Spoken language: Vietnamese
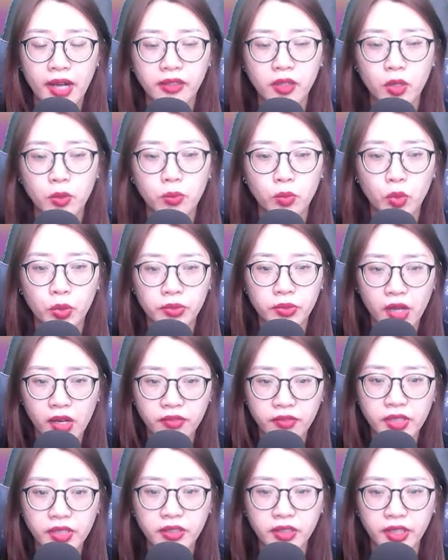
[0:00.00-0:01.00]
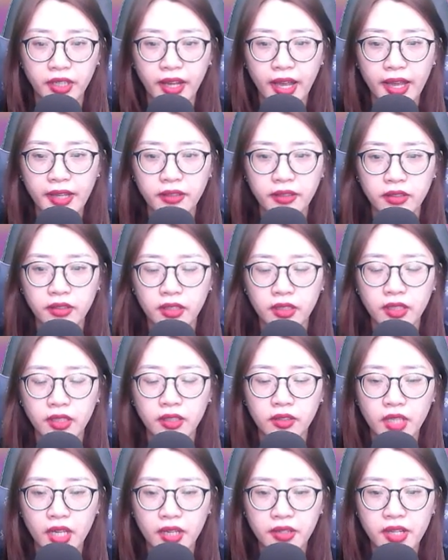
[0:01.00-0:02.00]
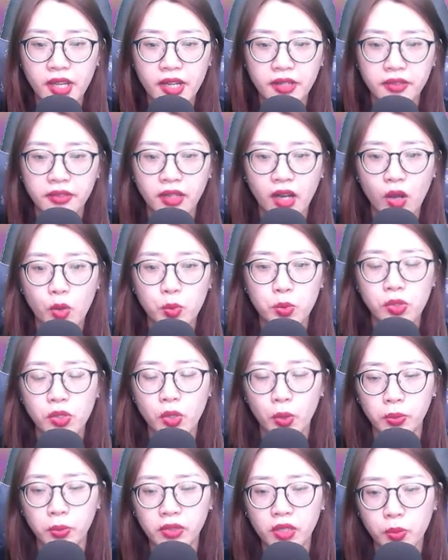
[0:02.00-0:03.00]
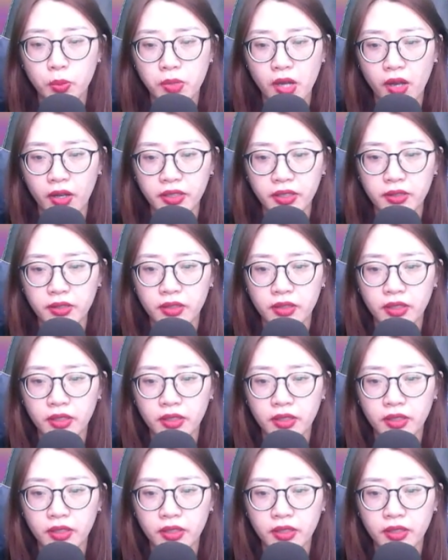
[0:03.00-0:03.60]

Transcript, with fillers: không muốn nói với người khác, thế nên ông cũng không hỏi.